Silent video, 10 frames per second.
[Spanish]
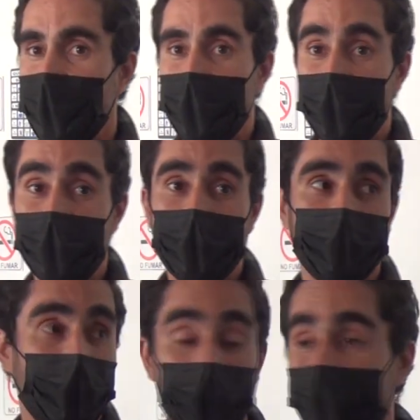y
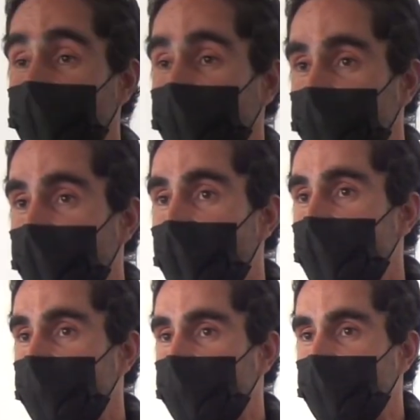según las
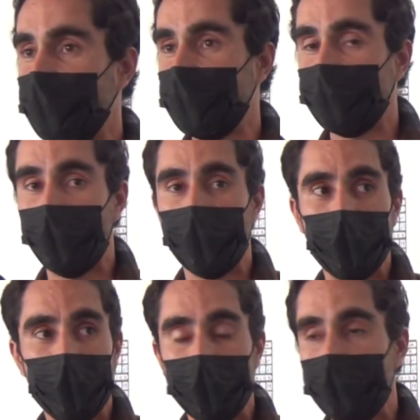necesidades y según